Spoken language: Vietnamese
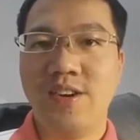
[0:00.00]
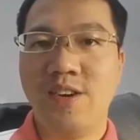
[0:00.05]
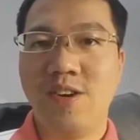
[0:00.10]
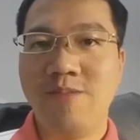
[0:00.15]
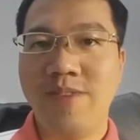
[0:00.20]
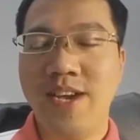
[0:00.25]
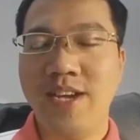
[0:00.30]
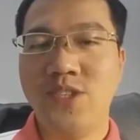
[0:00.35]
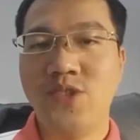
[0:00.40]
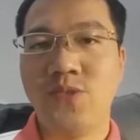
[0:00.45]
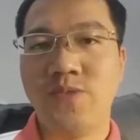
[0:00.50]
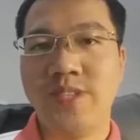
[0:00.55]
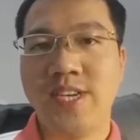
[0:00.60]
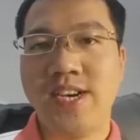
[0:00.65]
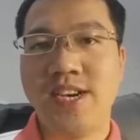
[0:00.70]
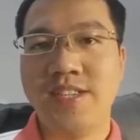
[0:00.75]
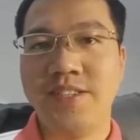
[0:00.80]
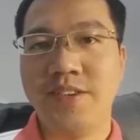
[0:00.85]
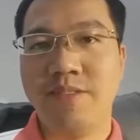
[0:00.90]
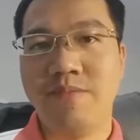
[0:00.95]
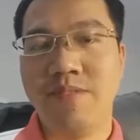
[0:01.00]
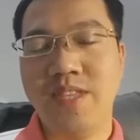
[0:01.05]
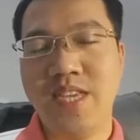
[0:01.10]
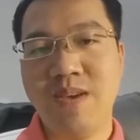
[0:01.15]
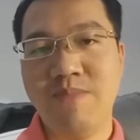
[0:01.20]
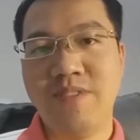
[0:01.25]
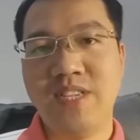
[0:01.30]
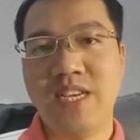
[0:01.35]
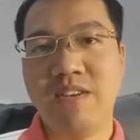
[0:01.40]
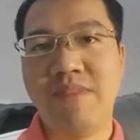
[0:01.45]
Hôm nay chúng ta học
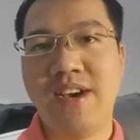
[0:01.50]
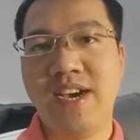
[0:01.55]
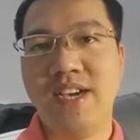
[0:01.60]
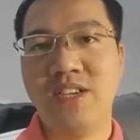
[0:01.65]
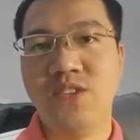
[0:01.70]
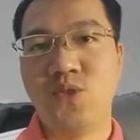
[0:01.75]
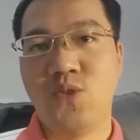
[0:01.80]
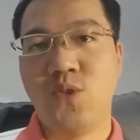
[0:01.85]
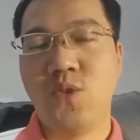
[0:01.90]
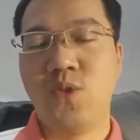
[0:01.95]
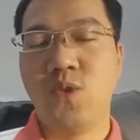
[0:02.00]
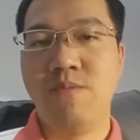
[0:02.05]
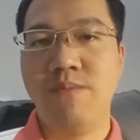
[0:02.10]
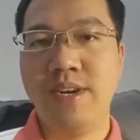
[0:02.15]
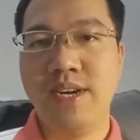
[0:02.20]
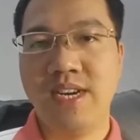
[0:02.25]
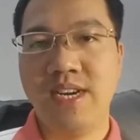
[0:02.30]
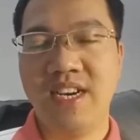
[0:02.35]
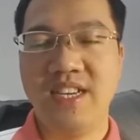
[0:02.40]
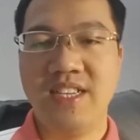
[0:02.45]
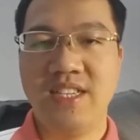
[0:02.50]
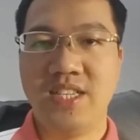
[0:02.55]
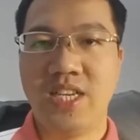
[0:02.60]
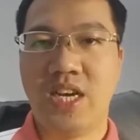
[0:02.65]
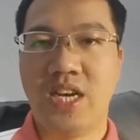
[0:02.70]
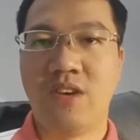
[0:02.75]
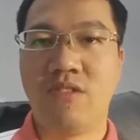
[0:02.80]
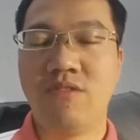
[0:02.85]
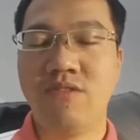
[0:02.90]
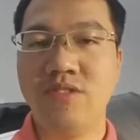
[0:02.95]
tiếp sang bài số
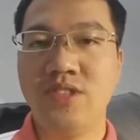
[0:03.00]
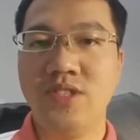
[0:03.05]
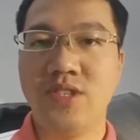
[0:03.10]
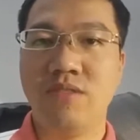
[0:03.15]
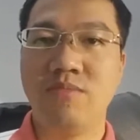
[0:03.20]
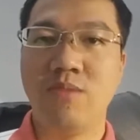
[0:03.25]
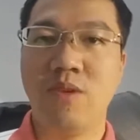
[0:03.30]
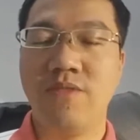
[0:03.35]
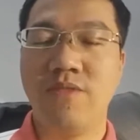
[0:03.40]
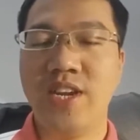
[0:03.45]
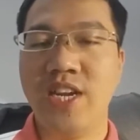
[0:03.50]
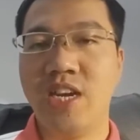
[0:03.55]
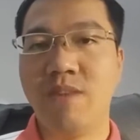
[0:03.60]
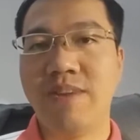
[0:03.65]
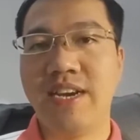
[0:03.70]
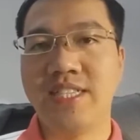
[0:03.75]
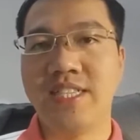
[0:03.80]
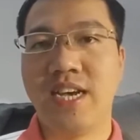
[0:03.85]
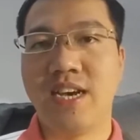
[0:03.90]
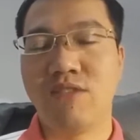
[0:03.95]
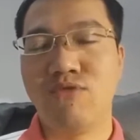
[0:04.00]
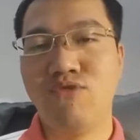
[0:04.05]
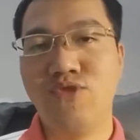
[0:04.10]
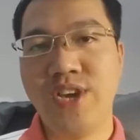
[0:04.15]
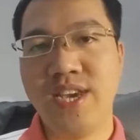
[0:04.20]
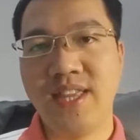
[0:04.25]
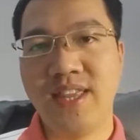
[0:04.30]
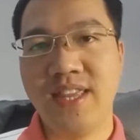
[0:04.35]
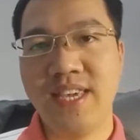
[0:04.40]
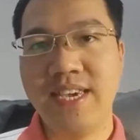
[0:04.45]
16 trong bộ video bài giảng
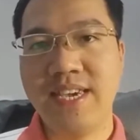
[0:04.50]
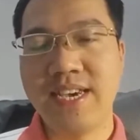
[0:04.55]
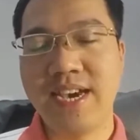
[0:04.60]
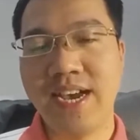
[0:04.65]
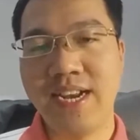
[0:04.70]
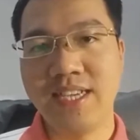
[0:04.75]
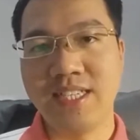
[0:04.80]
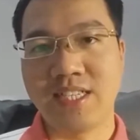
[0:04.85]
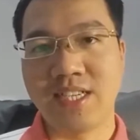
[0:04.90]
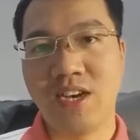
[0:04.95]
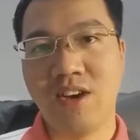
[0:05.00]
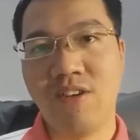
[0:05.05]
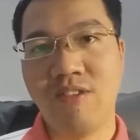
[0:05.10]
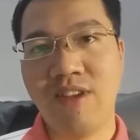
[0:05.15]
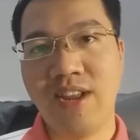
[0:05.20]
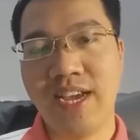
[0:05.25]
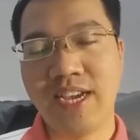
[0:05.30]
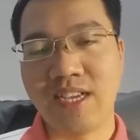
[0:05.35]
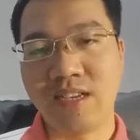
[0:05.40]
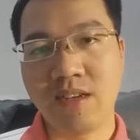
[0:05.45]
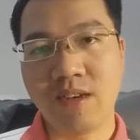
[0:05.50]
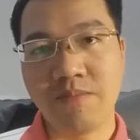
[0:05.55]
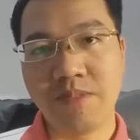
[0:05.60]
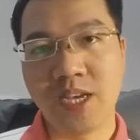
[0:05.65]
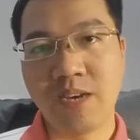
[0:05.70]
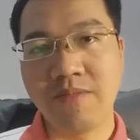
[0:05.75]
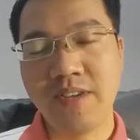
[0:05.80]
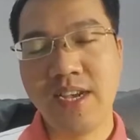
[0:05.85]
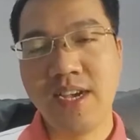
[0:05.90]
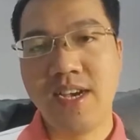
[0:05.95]
luyện thi HSK online cấp
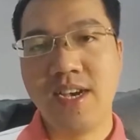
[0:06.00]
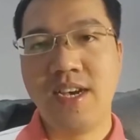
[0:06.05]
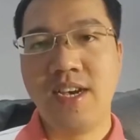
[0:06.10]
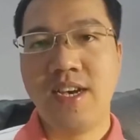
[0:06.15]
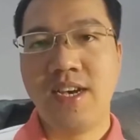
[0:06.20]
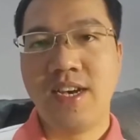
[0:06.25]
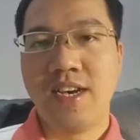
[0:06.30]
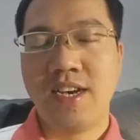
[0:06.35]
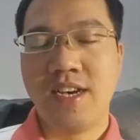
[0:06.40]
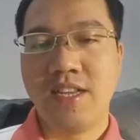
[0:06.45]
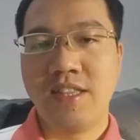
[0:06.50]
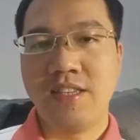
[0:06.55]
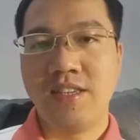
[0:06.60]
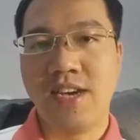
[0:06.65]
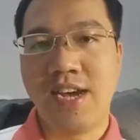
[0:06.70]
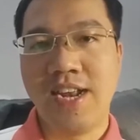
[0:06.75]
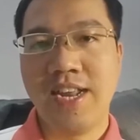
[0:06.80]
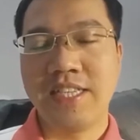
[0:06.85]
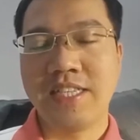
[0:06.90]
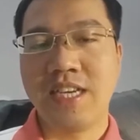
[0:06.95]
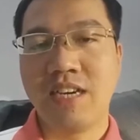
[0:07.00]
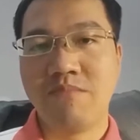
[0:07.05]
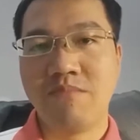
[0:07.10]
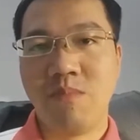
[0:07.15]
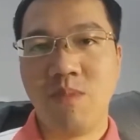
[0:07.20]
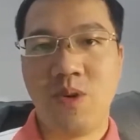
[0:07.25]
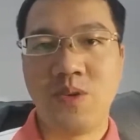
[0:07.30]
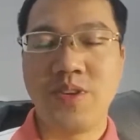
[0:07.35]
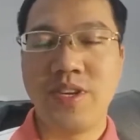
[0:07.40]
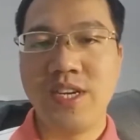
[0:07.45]
tốc ờ, từ HSK
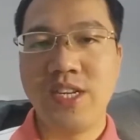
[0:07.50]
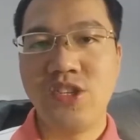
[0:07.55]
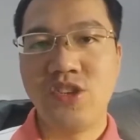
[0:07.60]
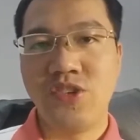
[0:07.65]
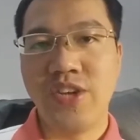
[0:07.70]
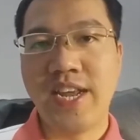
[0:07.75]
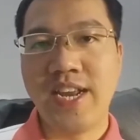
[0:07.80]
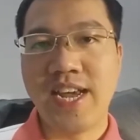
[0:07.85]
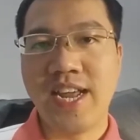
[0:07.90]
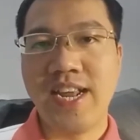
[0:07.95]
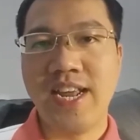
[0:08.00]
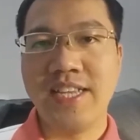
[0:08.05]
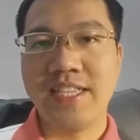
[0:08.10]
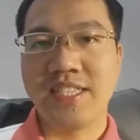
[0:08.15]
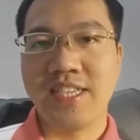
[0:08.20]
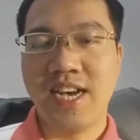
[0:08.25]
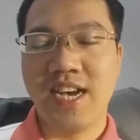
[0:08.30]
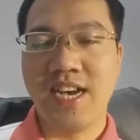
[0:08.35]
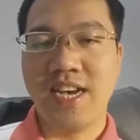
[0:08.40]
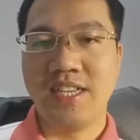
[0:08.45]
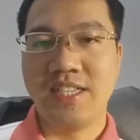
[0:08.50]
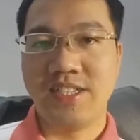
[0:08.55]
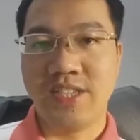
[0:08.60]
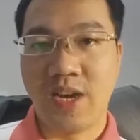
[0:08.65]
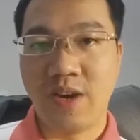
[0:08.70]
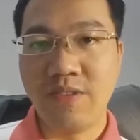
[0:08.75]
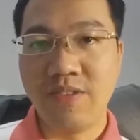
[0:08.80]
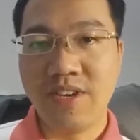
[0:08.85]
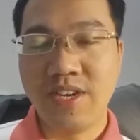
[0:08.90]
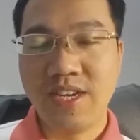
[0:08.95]
1 cho đến HSK
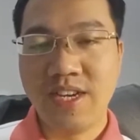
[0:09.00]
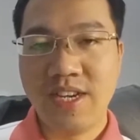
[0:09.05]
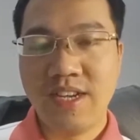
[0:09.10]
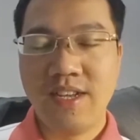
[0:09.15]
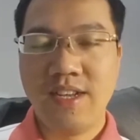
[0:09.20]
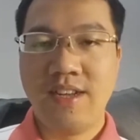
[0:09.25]
6.